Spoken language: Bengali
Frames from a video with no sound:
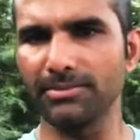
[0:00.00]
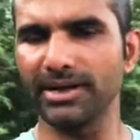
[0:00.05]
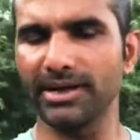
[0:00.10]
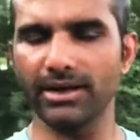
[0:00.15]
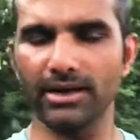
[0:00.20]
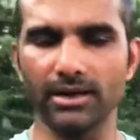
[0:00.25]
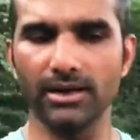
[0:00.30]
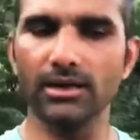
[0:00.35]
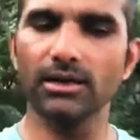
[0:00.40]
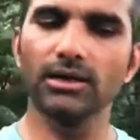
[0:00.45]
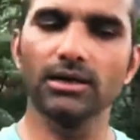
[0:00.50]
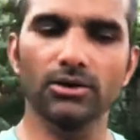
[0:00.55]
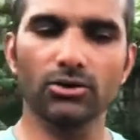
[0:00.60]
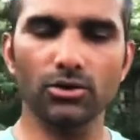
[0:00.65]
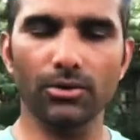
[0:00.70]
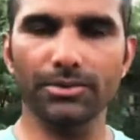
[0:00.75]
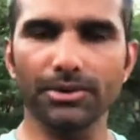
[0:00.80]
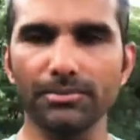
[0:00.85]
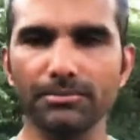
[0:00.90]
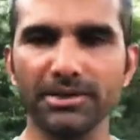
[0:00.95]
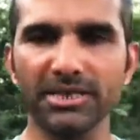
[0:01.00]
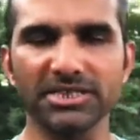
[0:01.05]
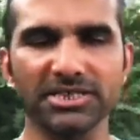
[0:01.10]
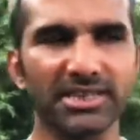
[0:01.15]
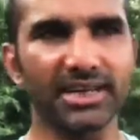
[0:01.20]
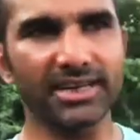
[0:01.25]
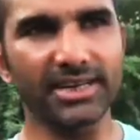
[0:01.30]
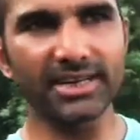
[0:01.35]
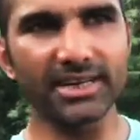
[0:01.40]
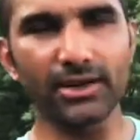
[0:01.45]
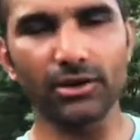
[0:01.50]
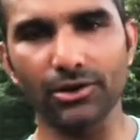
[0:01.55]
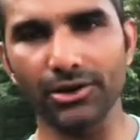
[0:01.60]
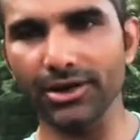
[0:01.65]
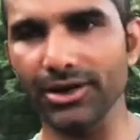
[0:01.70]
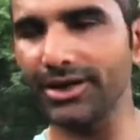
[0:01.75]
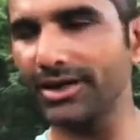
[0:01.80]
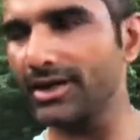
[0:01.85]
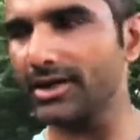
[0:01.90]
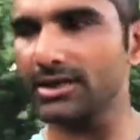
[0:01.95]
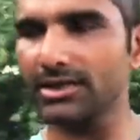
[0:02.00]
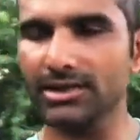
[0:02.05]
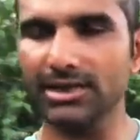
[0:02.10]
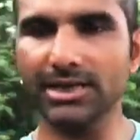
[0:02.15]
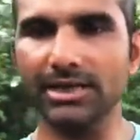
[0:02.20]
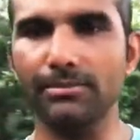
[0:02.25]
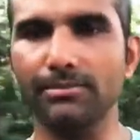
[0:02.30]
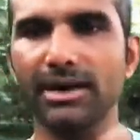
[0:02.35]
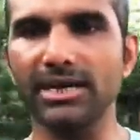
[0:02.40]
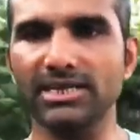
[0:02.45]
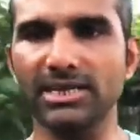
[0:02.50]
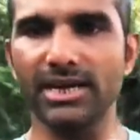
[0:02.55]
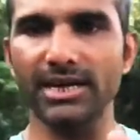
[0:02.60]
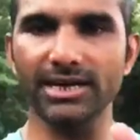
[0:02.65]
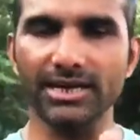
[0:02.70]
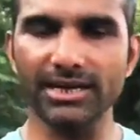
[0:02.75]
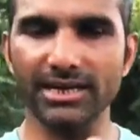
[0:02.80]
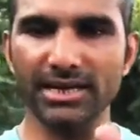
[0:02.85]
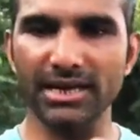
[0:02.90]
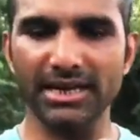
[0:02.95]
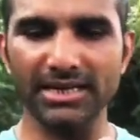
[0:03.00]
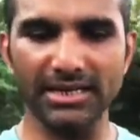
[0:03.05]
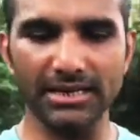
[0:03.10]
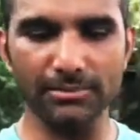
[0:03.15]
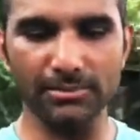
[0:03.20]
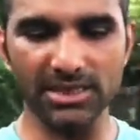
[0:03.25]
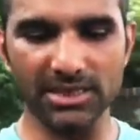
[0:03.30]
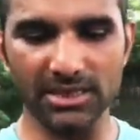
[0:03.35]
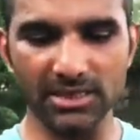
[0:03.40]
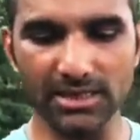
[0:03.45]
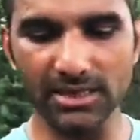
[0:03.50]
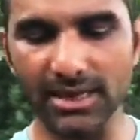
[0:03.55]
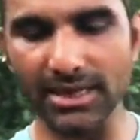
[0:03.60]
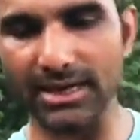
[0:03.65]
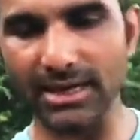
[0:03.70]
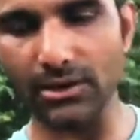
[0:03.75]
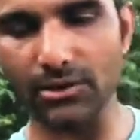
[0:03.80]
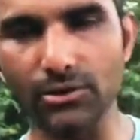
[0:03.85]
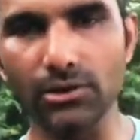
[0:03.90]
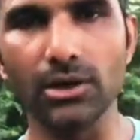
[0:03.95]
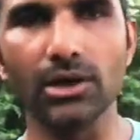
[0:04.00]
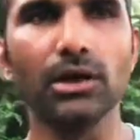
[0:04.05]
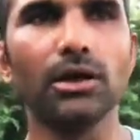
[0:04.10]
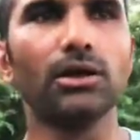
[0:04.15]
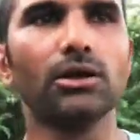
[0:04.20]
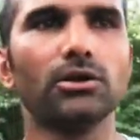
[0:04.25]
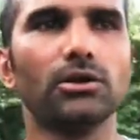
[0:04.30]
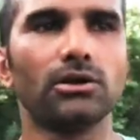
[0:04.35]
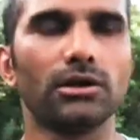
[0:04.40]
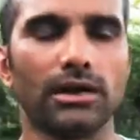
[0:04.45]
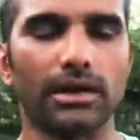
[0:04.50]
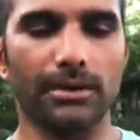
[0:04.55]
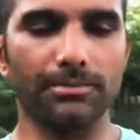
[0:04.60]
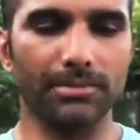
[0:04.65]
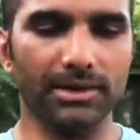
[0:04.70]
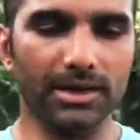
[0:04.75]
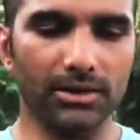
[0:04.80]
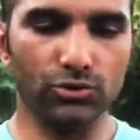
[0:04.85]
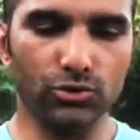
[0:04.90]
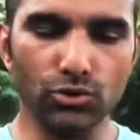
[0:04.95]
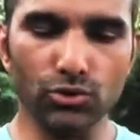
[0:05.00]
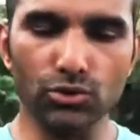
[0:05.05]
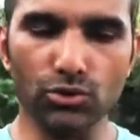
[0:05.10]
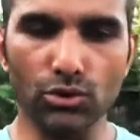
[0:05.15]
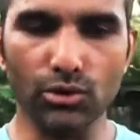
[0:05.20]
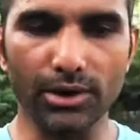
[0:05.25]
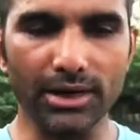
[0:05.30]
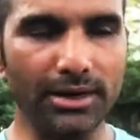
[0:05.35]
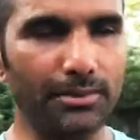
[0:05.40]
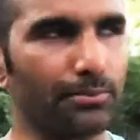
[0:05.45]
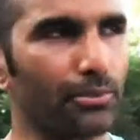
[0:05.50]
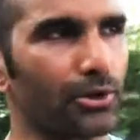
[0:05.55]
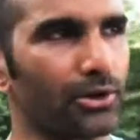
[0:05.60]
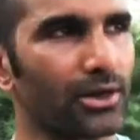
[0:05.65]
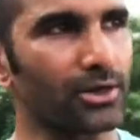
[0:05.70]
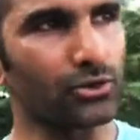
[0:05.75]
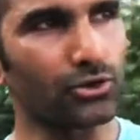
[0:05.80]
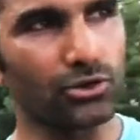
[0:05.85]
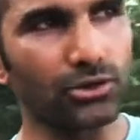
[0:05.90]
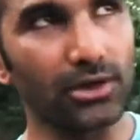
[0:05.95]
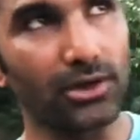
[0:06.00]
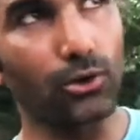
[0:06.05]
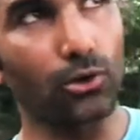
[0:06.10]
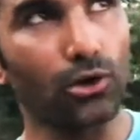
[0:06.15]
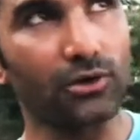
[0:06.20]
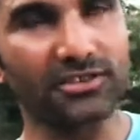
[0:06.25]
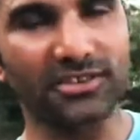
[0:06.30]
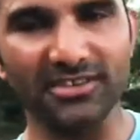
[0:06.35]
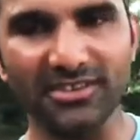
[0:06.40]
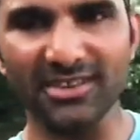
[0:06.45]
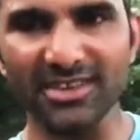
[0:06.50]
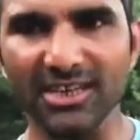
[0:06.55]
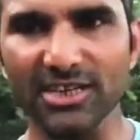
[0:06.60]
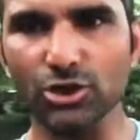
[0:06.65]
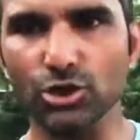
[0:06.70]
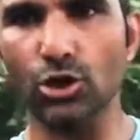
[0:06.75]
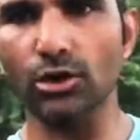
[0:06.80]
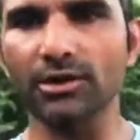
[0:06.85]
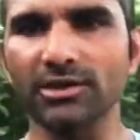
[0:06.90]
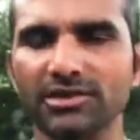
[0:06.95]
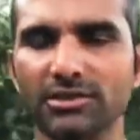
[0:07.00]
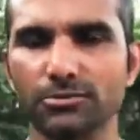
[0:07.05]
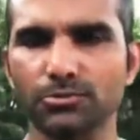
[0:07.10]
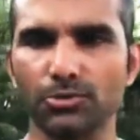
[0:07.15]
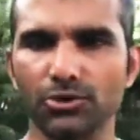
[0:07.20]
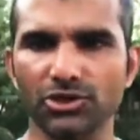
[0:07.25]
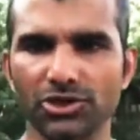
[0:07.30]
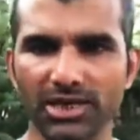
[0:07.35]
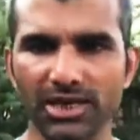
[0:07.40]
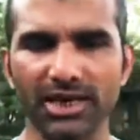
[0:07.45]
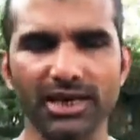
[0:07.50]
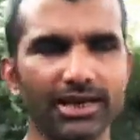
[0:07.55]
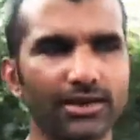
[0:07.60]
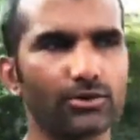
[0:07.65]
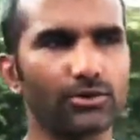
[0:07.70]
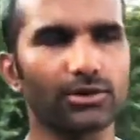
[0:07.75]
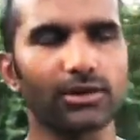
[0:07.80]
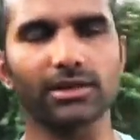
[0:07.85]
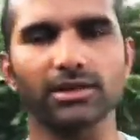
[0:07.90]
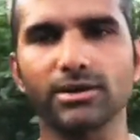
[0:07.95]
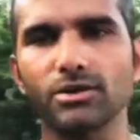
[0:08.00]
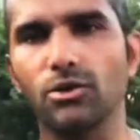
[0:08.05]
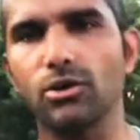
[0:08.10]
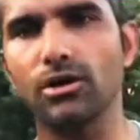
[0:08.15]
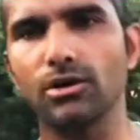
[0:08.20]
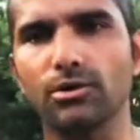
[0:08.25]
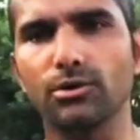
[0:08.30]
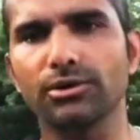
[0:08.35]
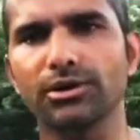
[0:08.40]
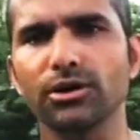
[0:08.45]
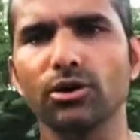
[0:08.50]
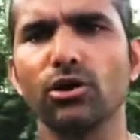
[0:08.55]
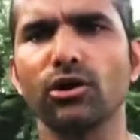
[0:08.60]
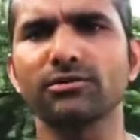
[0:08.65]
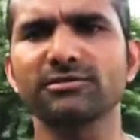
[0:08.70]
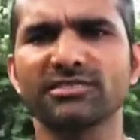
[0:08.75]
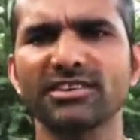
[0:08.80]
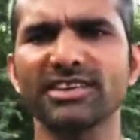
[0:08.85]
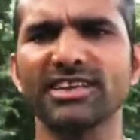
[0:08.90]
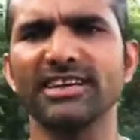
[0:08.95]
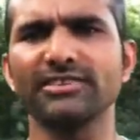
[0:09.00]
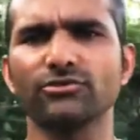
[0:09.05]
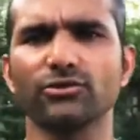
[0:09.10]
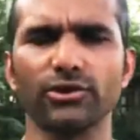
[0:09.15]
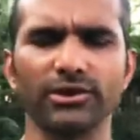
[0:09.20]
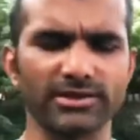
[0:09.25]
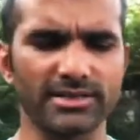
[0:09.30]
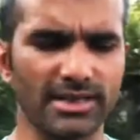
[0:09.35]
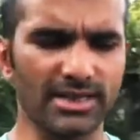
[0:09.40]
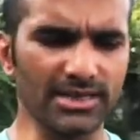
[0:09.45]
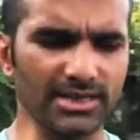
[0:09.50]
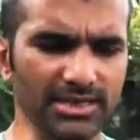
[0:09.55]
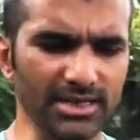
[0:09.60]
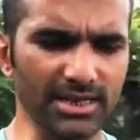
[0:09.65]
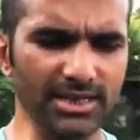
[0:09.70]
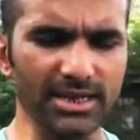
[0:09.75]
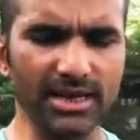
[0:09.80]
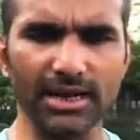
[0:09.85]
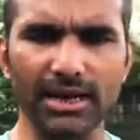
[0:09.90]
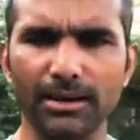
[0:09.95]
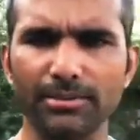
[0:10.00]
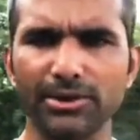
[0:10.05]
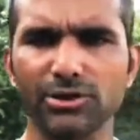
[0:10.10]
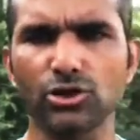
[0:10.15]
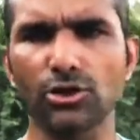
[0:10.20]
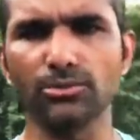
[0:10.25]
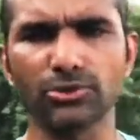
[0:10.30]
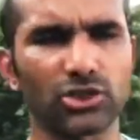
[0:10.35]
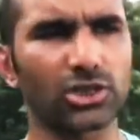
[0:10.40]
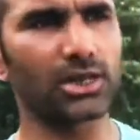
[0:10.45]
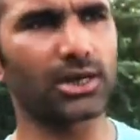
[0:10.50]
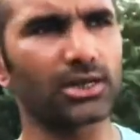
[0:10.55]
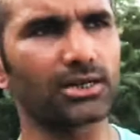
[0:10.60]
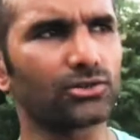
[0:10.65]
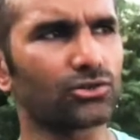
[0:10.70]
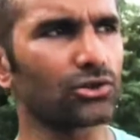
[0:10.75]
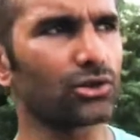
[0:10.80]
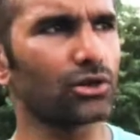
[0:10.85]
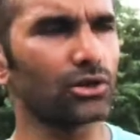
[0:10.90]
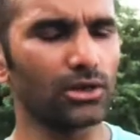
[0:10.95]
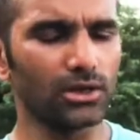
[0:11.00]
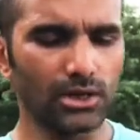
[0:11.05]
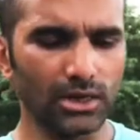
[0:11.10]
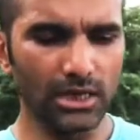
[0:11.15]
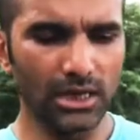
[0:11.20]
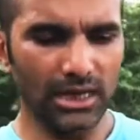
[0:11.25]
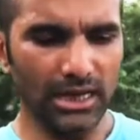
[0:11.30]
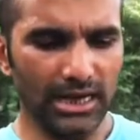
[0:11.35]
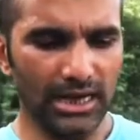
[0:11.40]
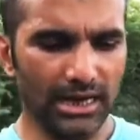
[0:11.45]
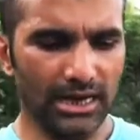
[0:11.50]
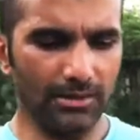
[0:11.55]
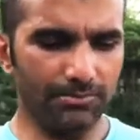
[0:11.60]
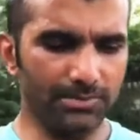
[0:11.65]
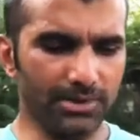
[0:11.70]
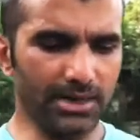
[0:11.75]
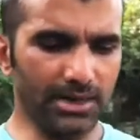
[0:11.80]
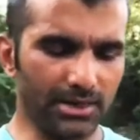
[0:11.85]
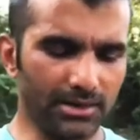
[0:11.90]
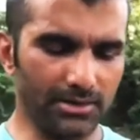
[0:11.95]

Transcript: না কফির বীজটা কিনে অর্গানিক সেটা বাসায় গ্রাইন্ডিং মেশিন দিয়ে কারণ আপনার চূর্ণ করার পরে যে অক্সিজেনের সংস্পর্শে এলে ওটাতে ওটা অক্সিডাইজ হয়ে যায় সেটা আবার সমস্যা এই জন্য আপনার